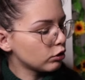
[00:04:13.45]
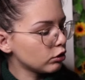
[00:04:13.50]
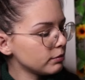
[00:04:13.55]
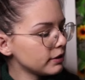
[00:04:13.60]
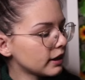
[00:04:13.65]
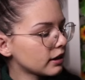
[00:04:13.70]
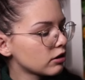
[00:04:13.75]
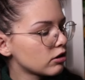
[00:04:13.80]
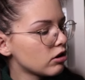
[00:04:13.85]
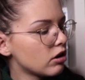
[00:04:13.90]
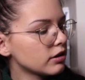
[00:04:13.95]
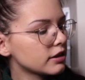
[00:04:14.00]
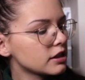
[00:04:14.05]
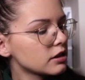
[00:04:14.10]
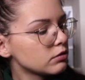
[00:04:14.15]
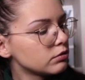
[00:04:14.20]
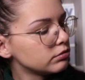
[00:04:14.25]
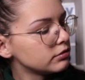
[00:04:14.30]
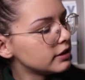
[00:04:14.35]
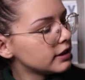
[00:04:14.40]
Première coque,
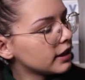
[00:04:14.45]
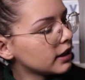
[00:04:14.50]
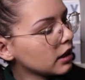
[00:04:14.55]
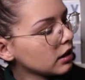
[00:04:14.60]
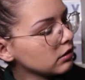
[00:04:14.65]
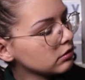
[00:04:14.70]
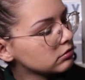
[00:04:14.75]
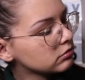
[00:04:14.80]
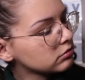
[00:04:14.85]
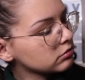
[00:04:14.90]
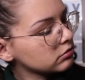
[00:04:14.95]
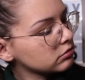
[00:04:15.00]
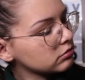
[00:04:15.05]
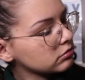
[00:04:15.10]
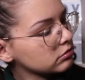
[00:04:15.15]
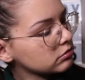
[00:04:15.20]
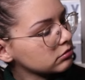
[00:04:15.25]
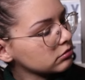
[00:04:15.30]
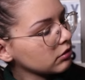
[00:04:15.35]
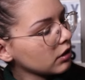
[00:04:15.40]
écoutez,
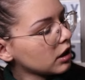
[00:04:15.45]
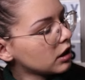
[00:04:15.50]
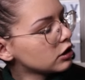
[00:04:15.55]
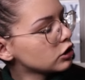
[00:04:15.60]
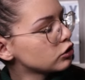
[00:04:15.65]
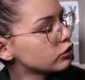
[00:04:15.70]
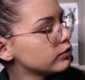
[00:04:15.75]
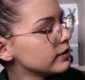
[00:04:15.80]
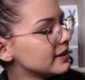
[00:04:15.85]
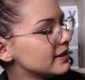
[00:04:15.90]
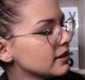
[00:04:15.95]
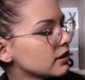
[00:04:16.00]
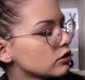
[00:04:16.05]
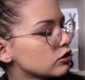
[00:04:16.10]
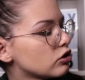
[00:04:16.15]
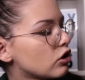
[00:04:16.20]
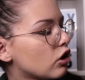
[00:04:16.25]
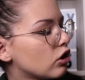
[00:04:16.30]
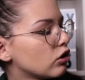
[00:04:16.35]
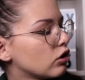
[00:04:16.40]
je vais dire
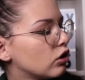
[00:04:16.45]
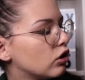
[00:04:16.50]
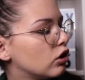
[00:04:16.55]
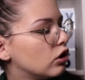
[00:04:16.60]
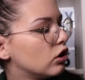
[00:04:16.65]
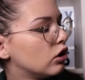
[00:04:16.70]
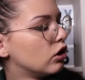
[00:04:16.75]
genre,